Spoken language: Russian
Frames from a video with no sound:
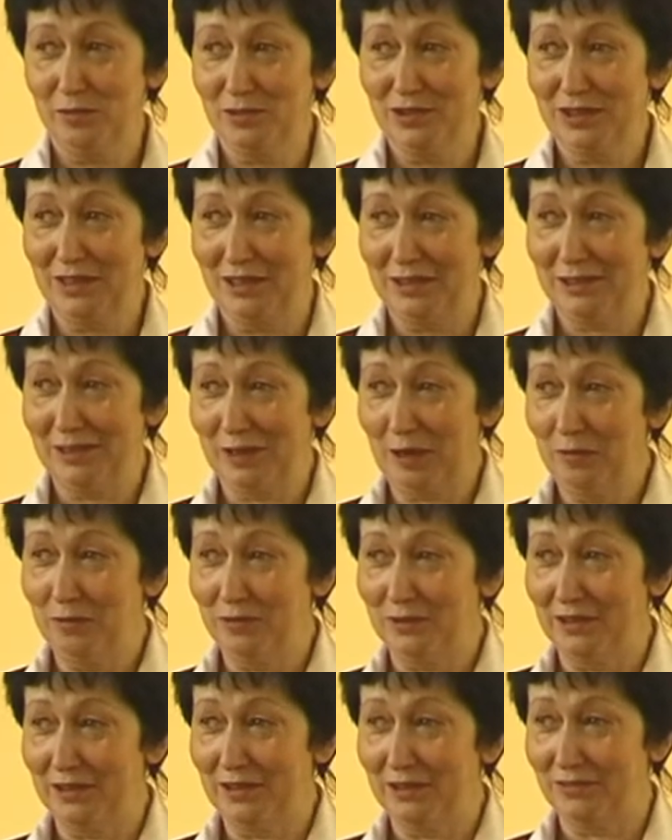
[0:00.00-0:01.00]
Через
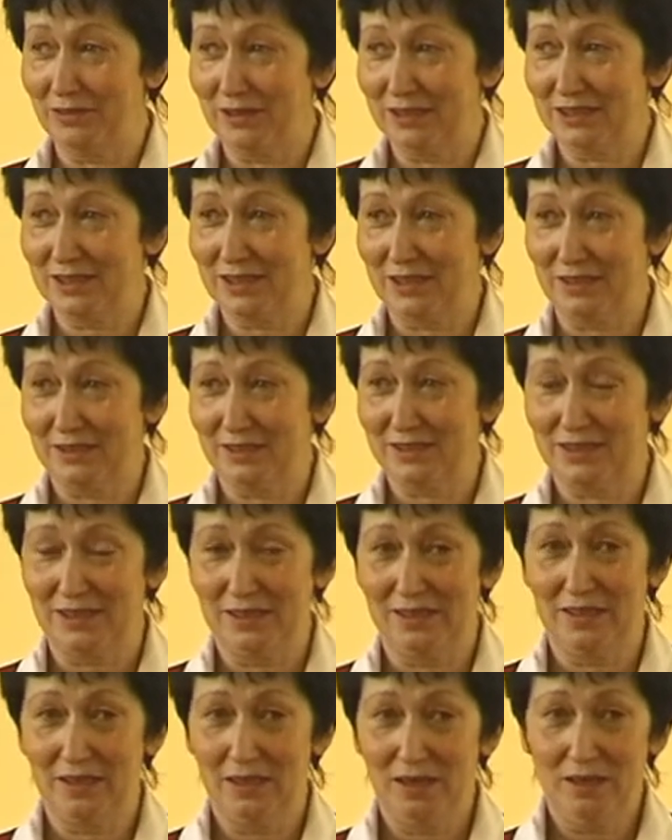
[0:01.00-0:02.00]
15 лет
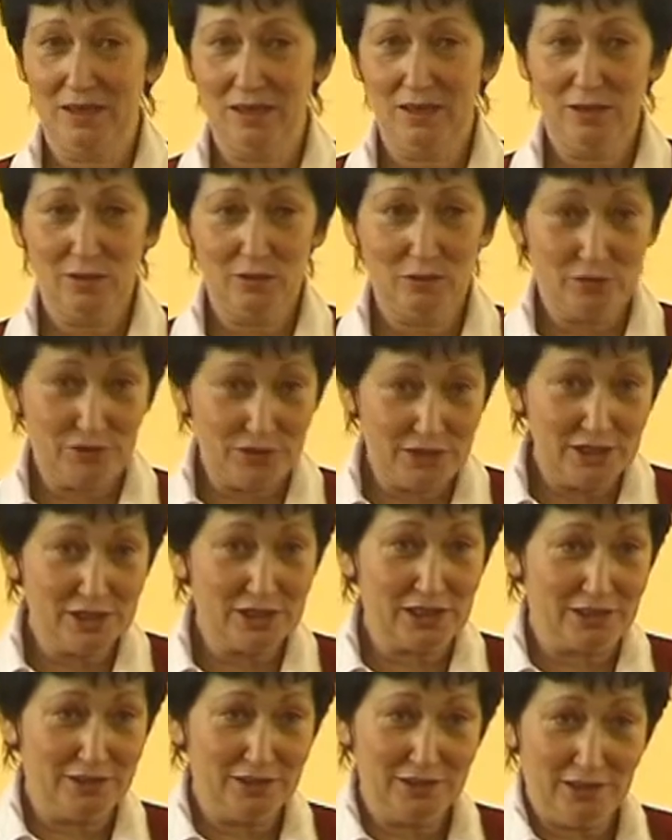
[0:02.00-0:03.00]
супружеской жизни
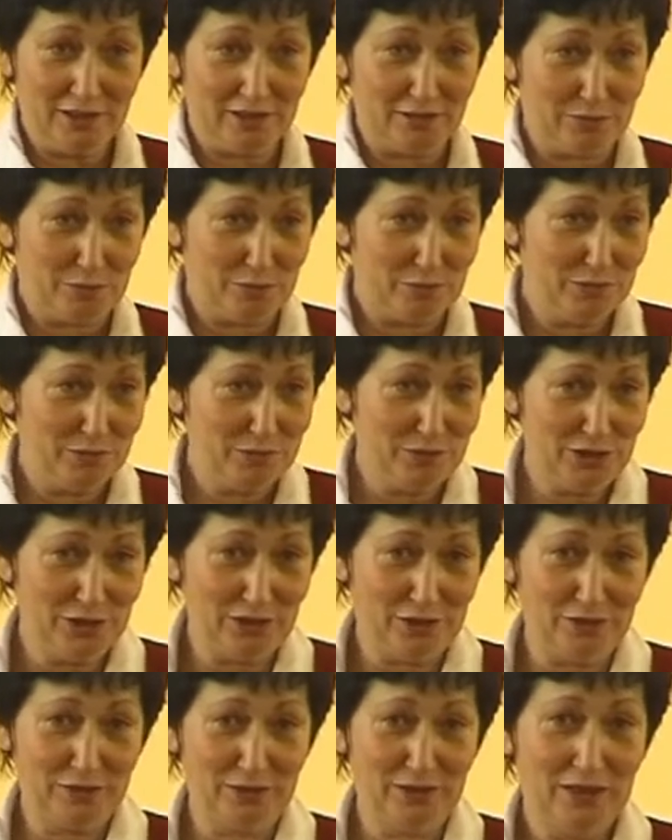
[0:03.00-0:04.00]
Мироновы стали широко
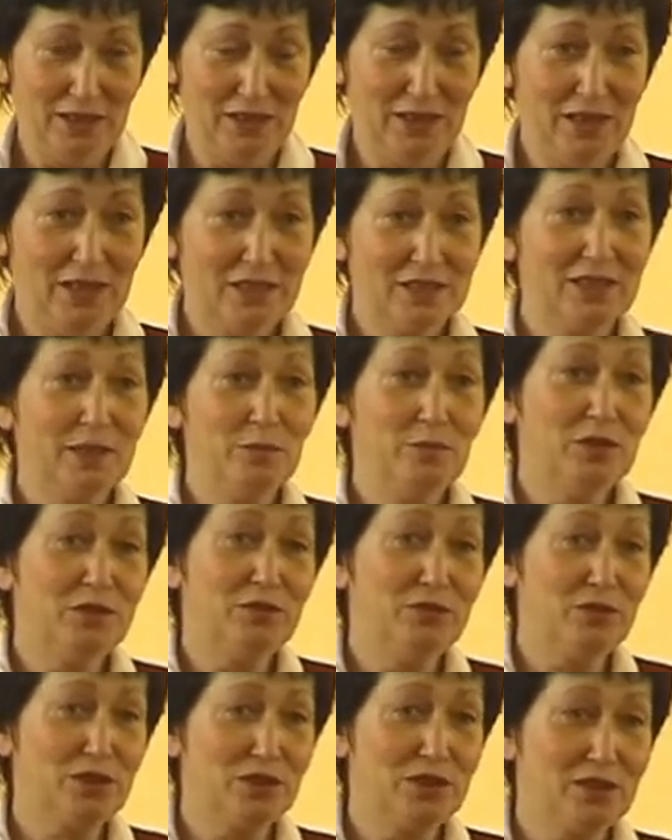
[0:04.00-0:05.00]
известны в
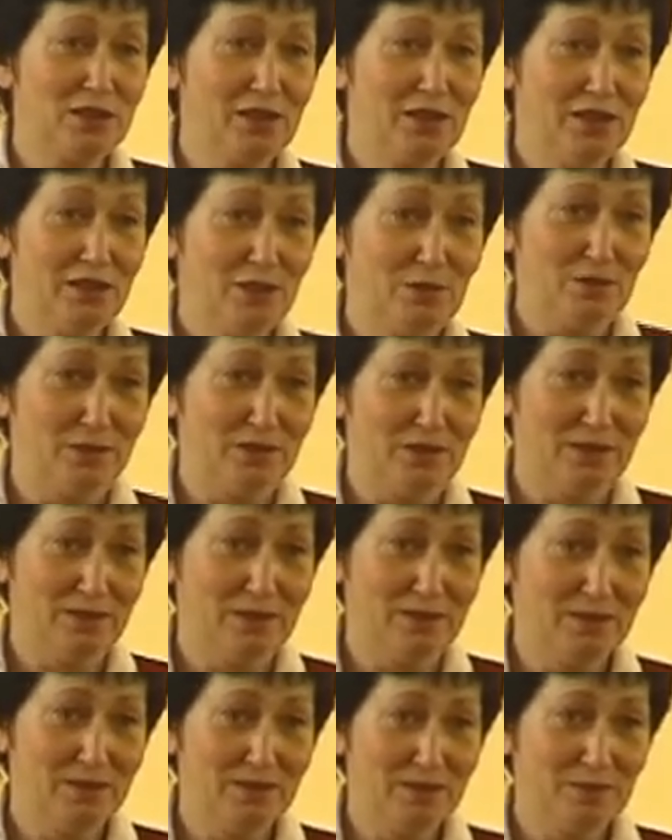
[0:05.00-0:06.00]
педагогических кругах,
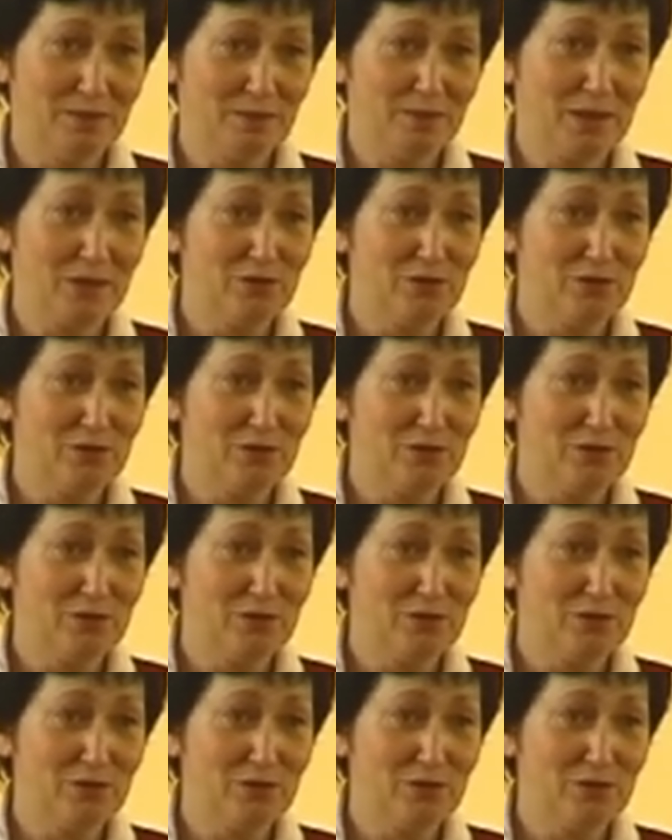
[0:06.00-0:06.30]
и в